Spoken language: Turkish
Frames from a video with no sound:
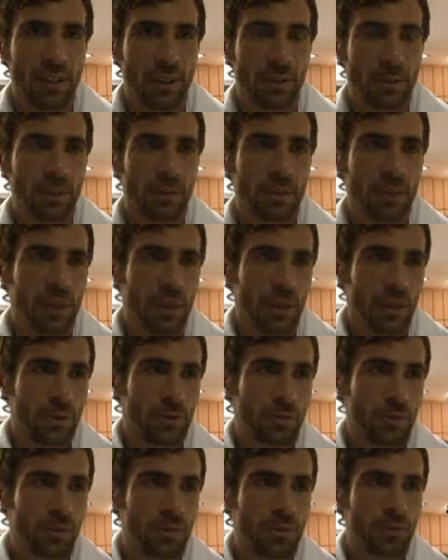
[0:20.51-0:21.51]
yapıp
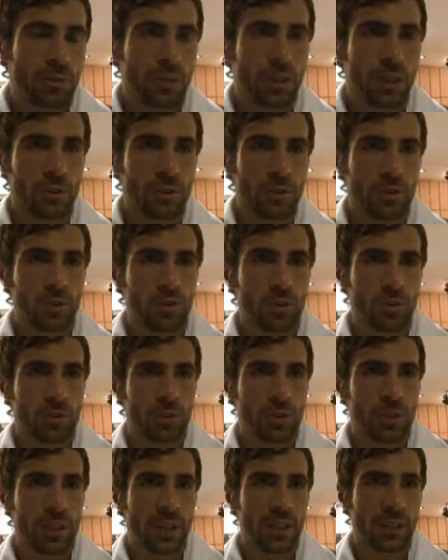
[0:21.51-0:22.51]
güçlü bir kadro
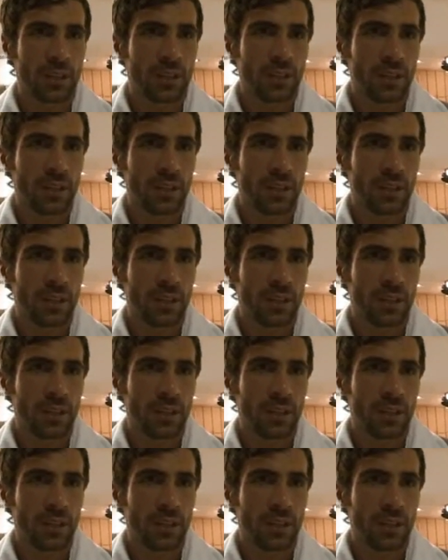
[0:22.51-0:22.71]
kurmuşlar.